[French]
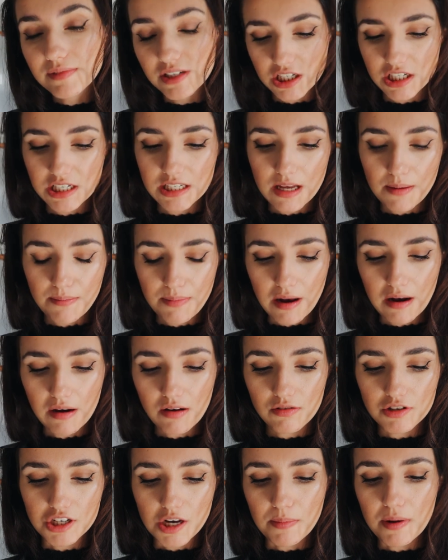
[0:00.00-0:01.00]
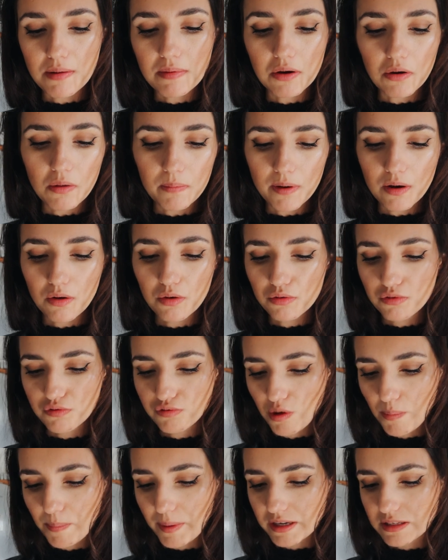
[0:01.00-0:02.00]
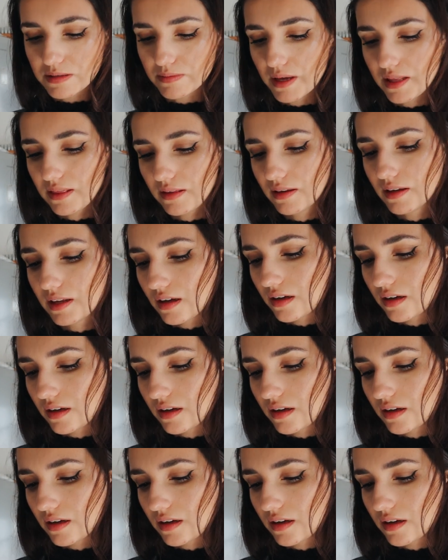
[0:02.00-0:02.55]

Je les appelle, euh, j'appelle mes grands-parents une fois par semaine.